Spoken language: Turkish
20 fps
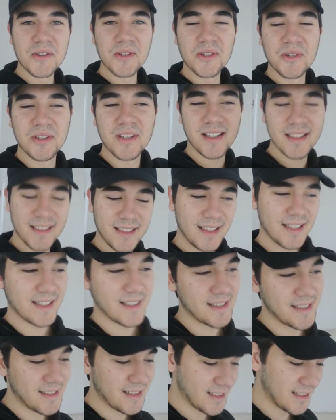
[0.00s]
Günaydın
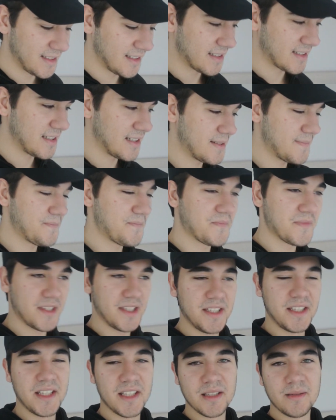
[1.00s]
herkese arkadaşlar.
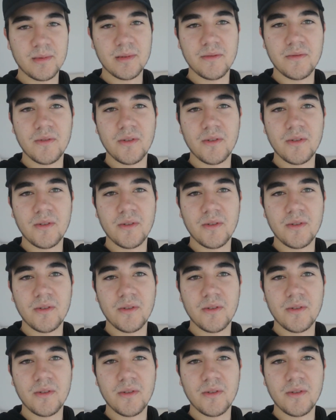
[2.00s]
Yeni bir